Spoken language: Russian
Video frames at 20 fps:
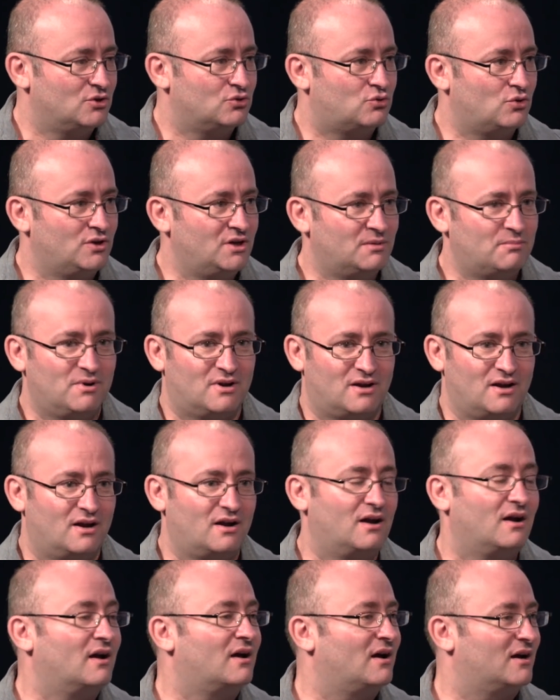то их бы
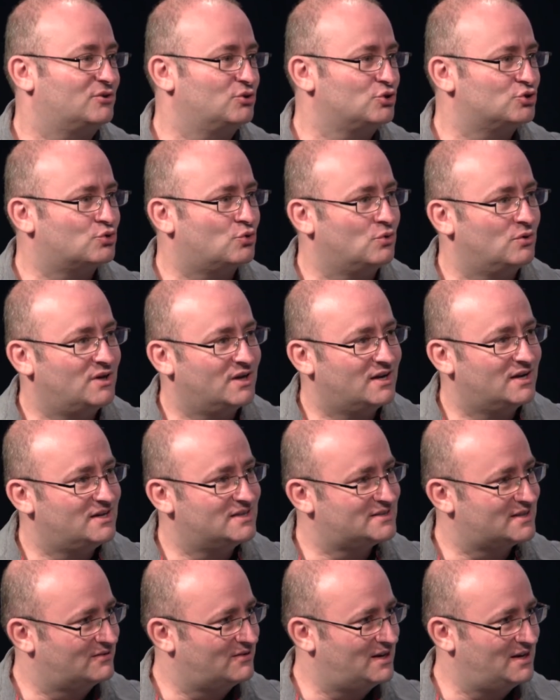как картошку
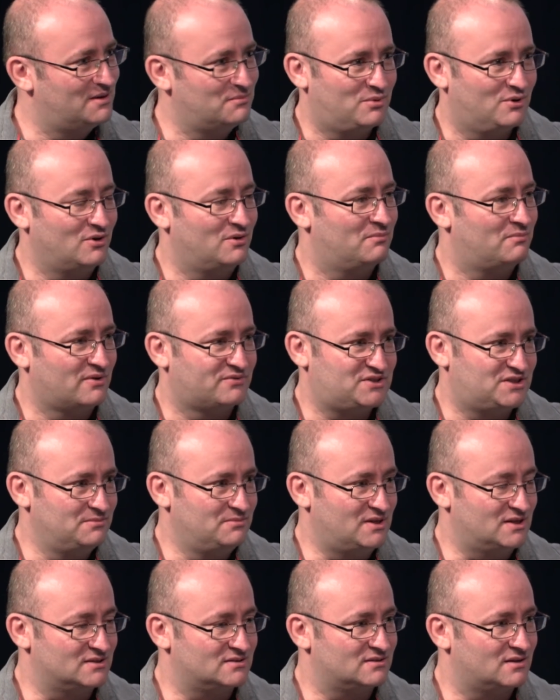легализовали бы
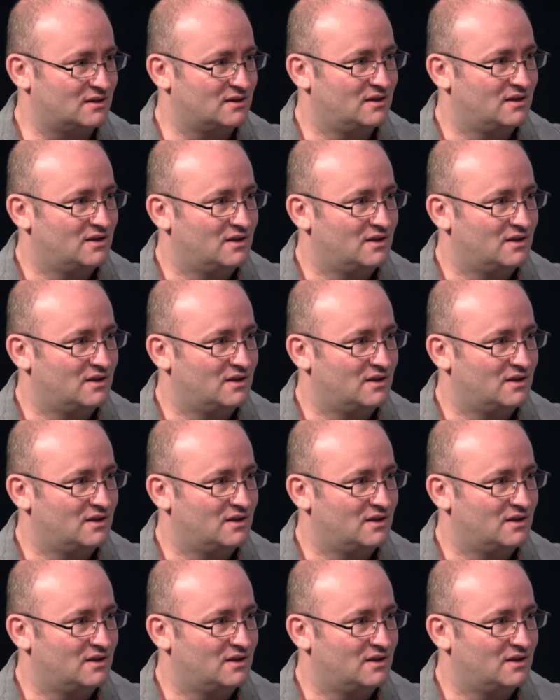повсеместно